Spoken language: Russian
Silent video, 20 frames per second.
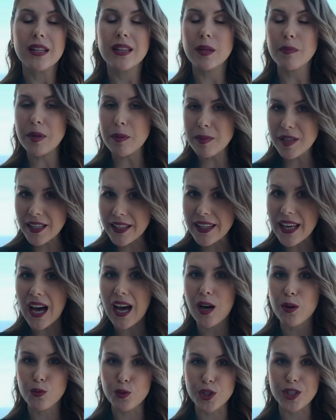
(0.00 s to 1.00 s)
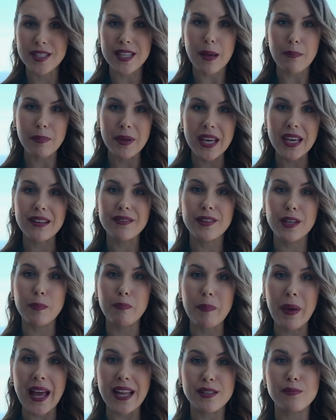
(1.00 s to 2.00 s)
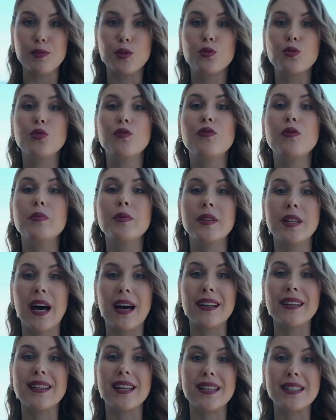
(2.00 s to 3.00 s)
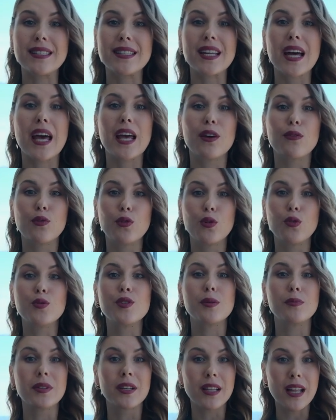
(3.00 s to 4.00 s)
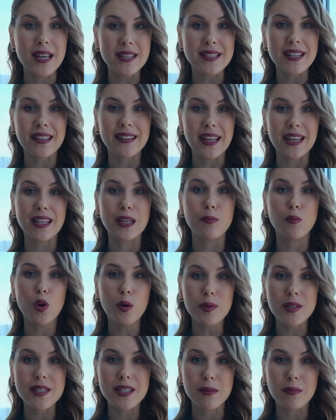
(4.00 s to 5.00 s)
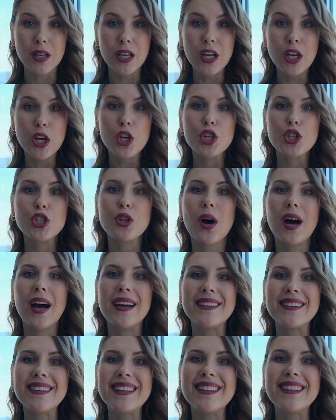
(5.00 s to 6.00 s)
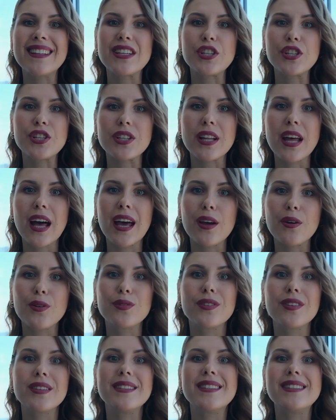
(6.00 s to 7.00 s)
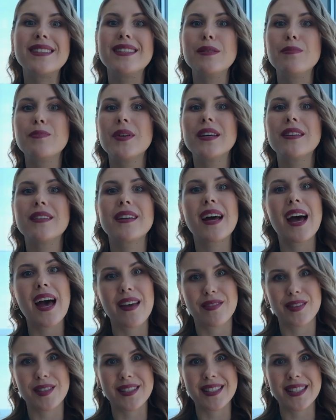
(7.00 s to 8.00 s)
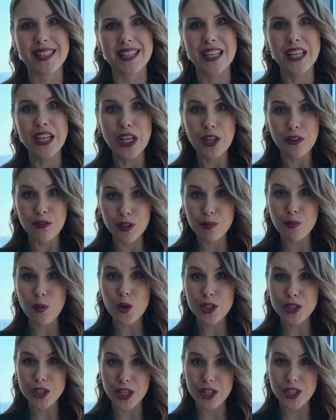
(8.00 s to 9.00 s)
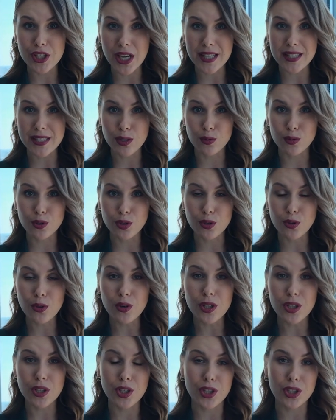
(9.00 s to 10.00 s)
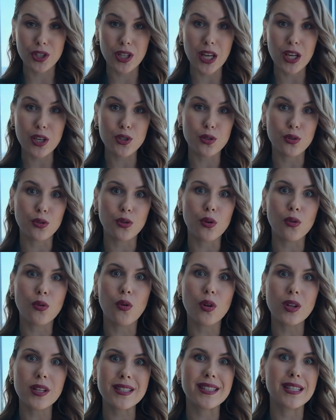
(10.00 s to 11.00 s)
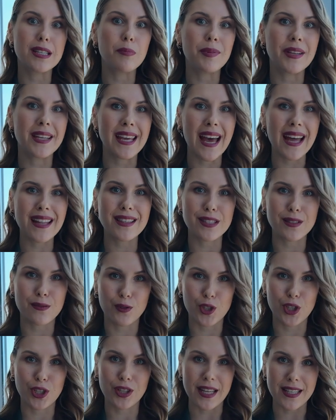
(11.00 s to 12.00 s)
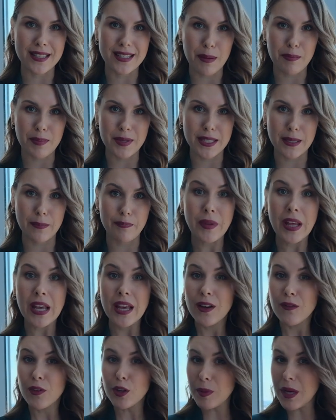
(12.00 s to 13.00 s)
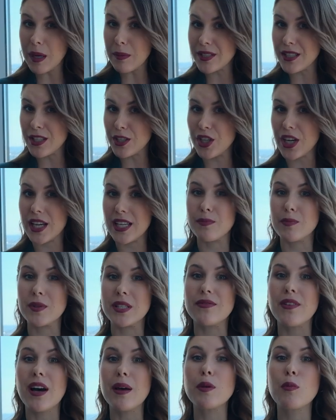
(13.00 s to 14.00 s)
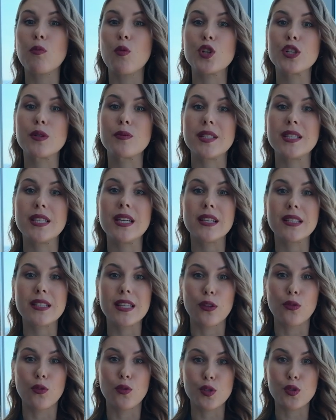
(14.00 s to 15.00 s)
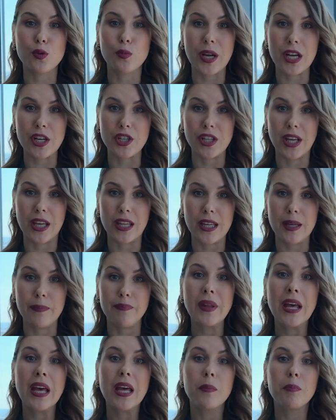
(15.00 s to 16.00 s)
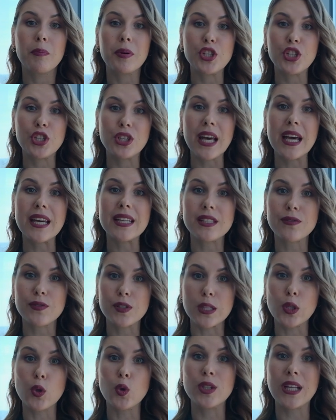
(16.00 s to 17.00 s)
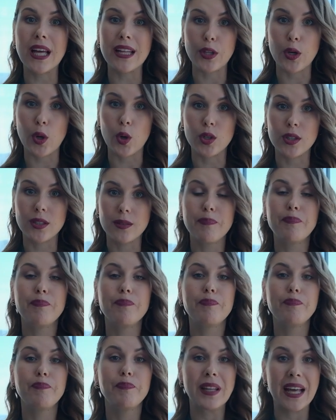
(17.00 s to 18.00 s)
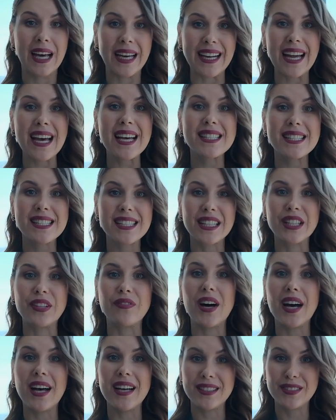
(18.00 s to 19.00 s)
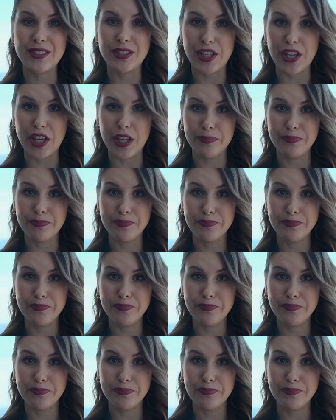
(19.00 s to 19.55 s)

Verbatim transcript: Например, я уже за первые пять минут вебинара настраиваю людям голоса таким образом, что они начинают себе нравиться, ведь большая часть аудитории считает, что ее голос неприятно звучит на записи. Вот прямо сейчас мы с вами можем сделать одно из упражнений. Посчитайте вслух до трех. Раз, два, три.